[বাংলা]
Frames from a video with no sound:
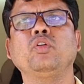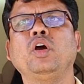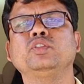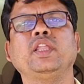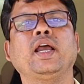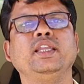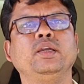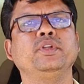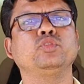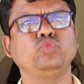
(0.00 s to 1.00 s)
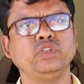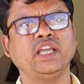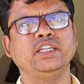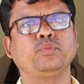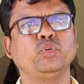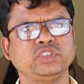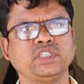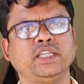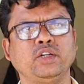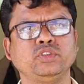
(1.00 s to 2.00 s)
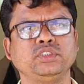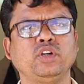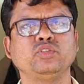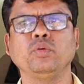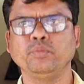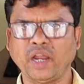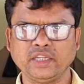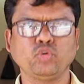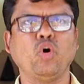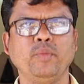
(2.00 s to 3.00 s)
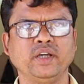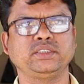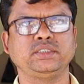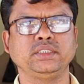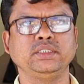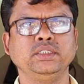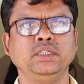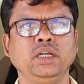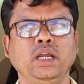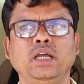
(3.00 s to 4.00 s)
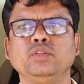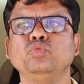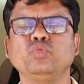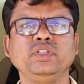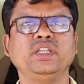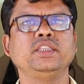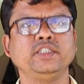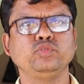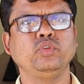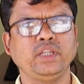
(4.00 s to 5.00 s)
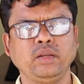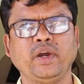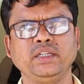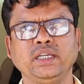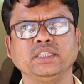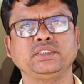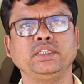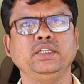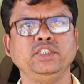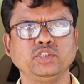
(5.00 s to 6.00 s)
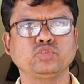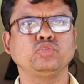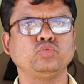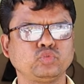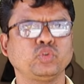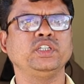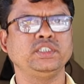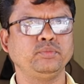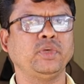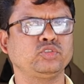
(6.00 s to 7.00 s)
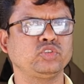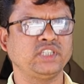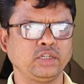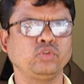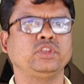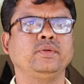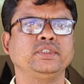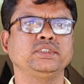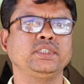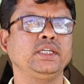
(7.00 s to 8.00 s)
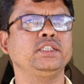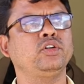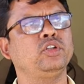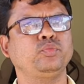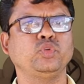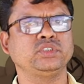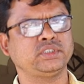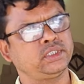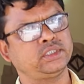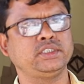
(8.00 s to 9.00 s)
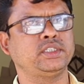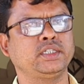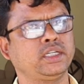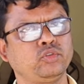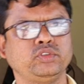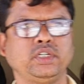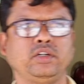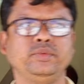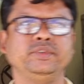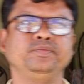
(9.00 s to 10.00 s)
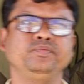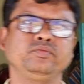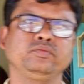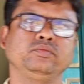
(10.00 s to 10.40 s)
তখন হয়তো দেখা যাবে কুড়ি হাজার পঁচিশ হাজার হচ্ছে হয়তো বানি কম আসছে হ্যাঁ দু কুইন্টাল তিন কুইন্টাল বানি আসছে নিজস্ব দুশো কেজি মাত্র সেল করতে পারছে সেক্ষেত্রে হয়তো পঁচিশ থেকে তিরিশ হাজার টাকা রোজগার হবে আচ্ছা